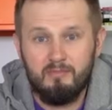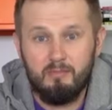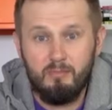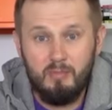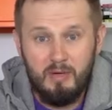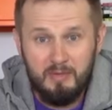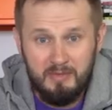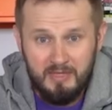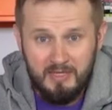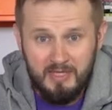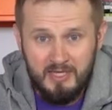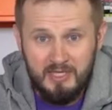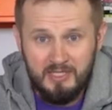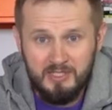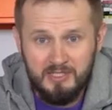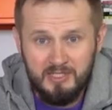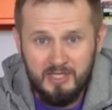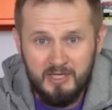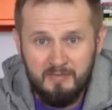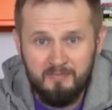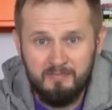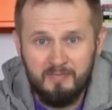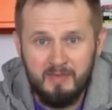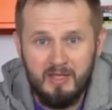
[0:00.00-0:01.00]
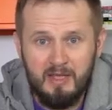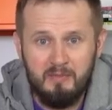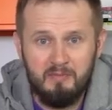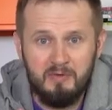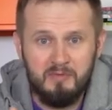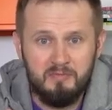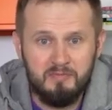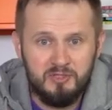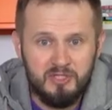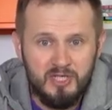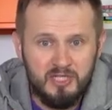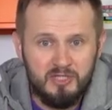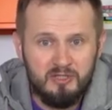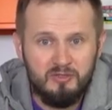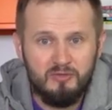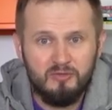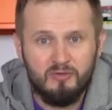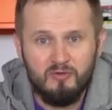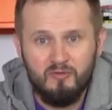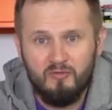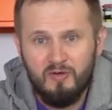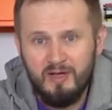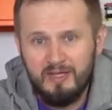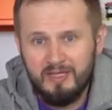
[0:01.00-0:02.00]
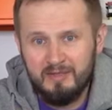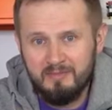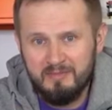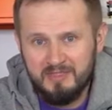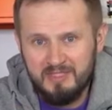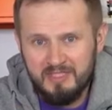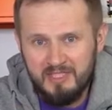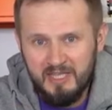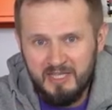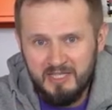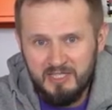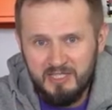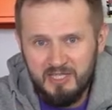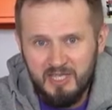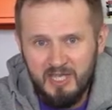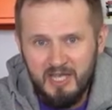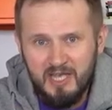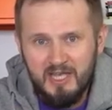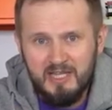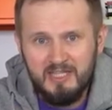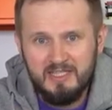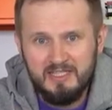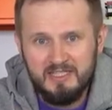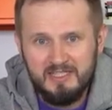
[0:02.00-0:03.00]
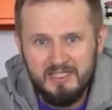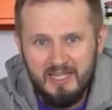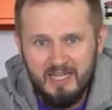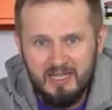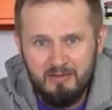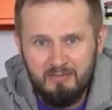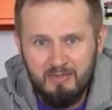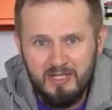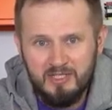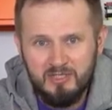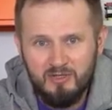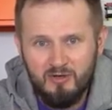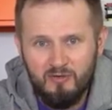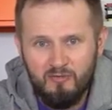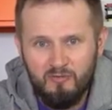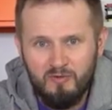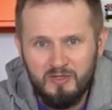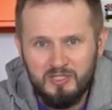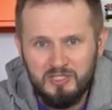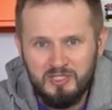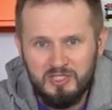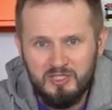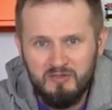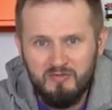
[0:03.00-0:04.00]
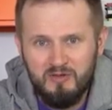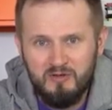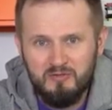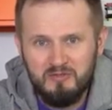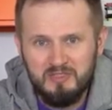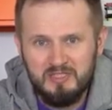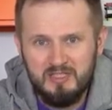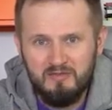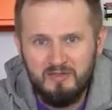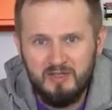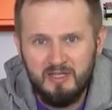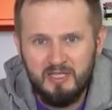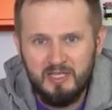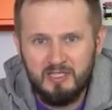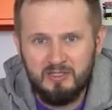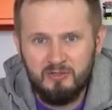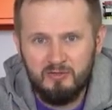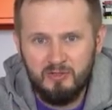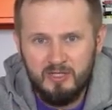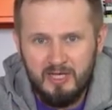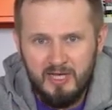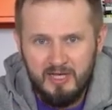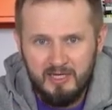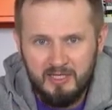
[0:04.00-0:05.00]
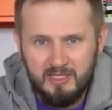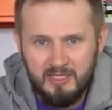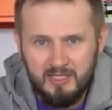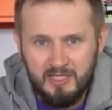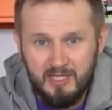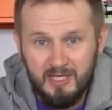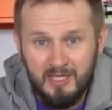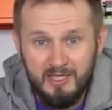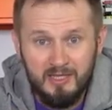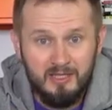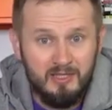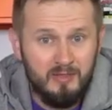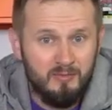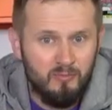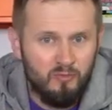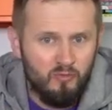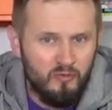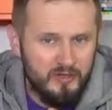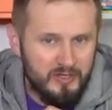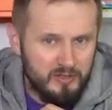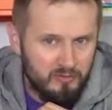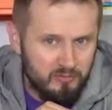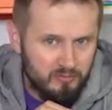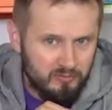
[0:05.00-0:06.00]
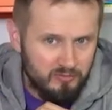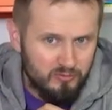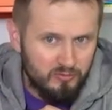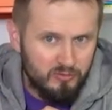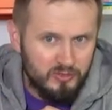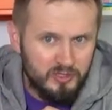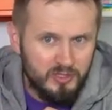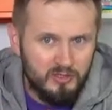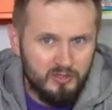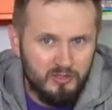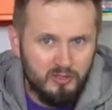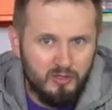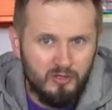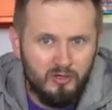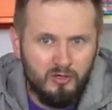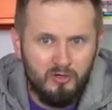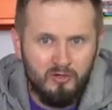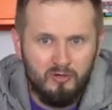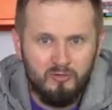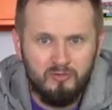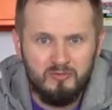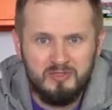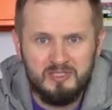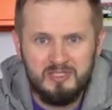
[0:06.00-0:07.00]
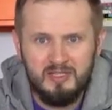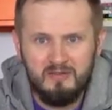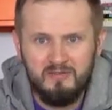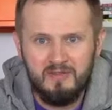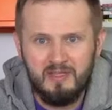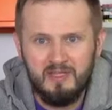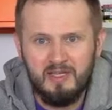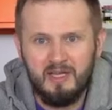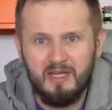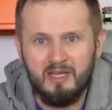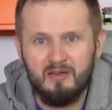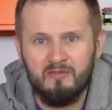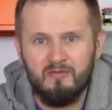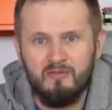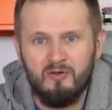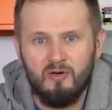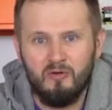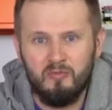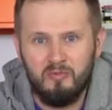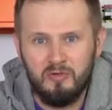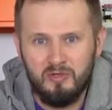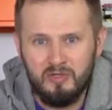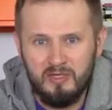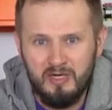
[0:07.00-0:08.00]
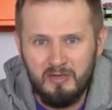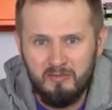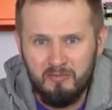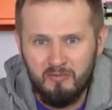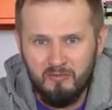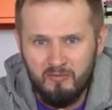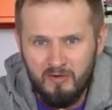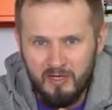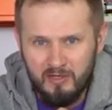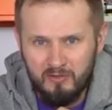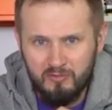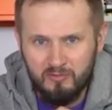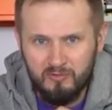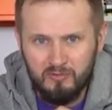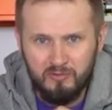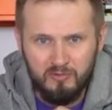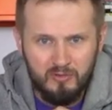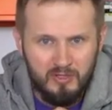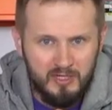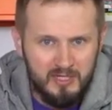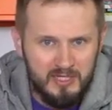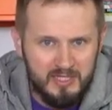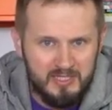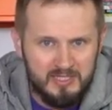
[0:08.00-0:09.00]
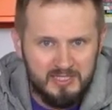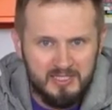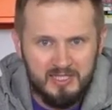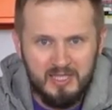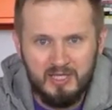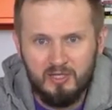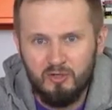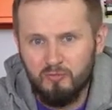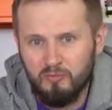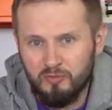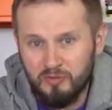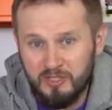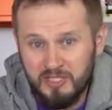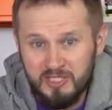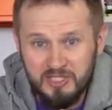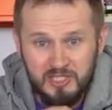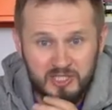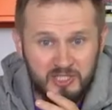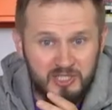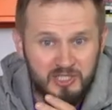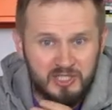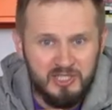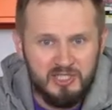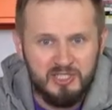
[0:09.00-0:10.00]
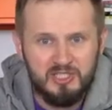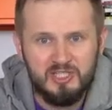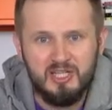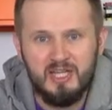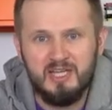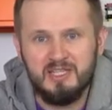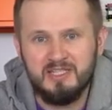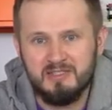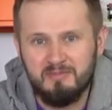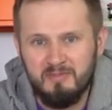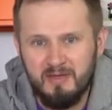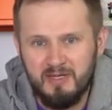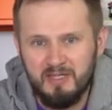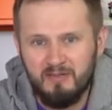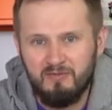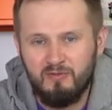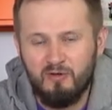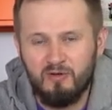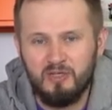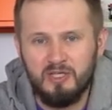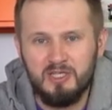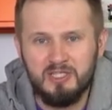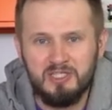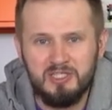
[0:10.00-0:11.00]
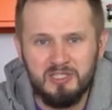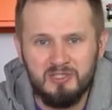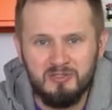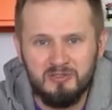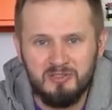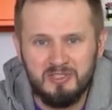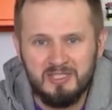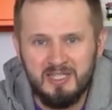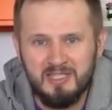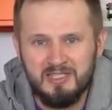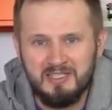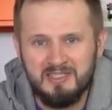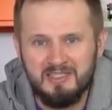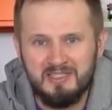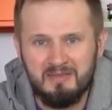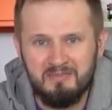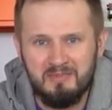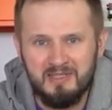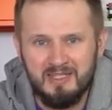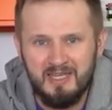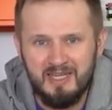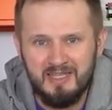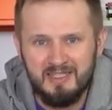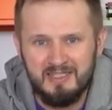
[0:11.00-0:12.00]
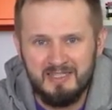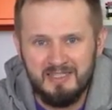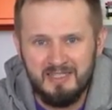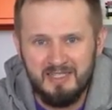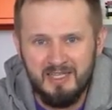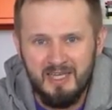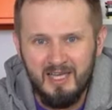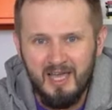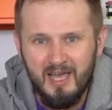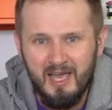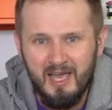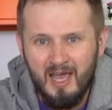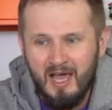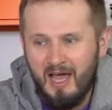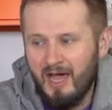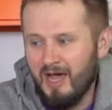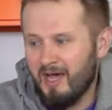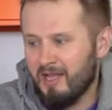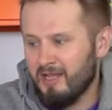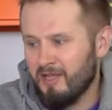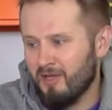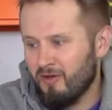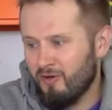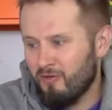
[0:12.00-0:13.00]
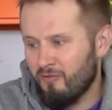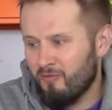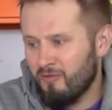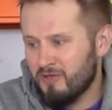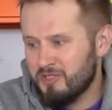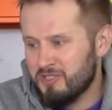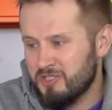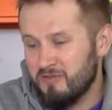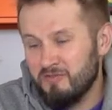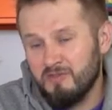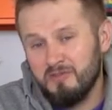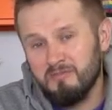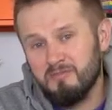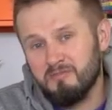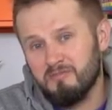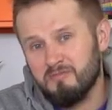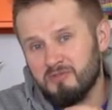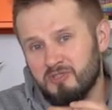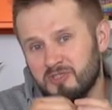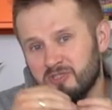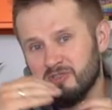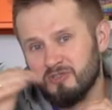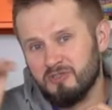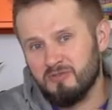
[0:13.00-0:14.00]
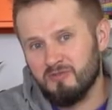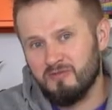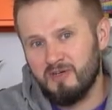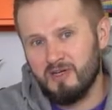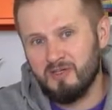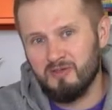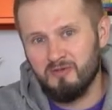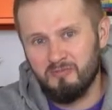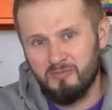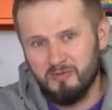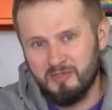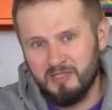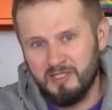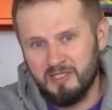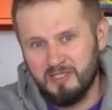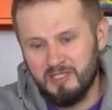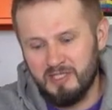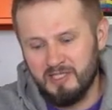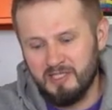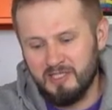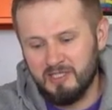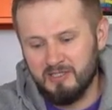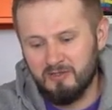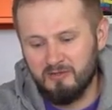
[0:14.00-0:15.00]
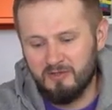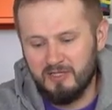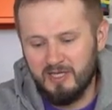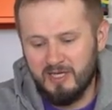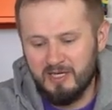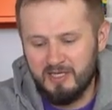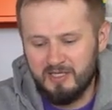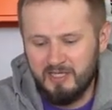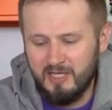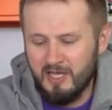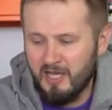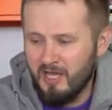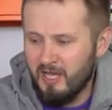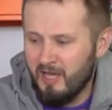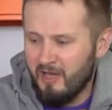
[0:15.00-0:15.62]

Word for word: Pamiętajcie, aby przed drukowaniem zdjęć zadbać o właściwe ustawienia drukarki. Nie mówię tu tylko o ustawieniach w oprogramowaniu, które jest na komputerze czy też na smartfonie, jeśli korzystacie z aplikacji, ale o właściwym przygotowaniu podajnika drukarki.